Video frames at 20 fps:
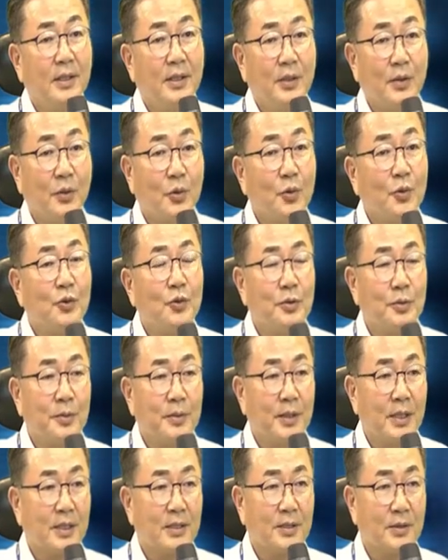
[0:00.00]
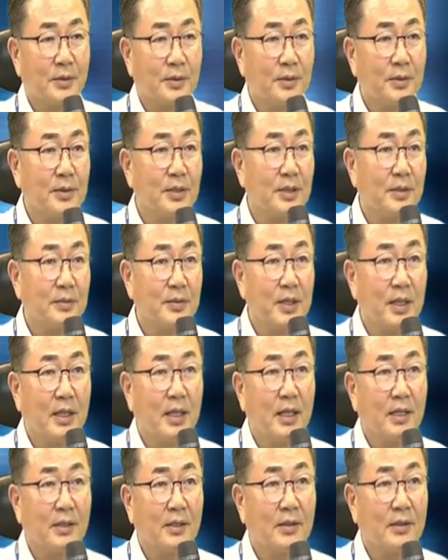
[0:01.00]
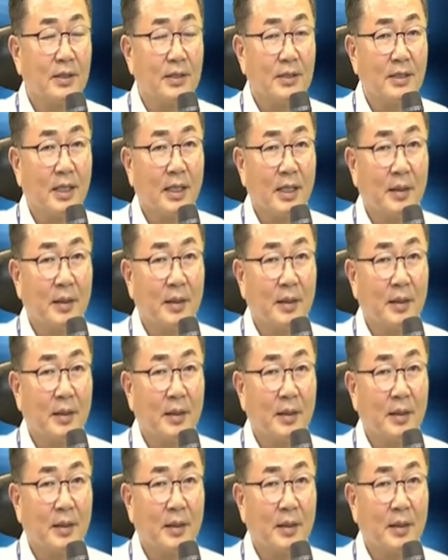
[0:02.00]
노트북에서도 지금 제가 하는 것 이상의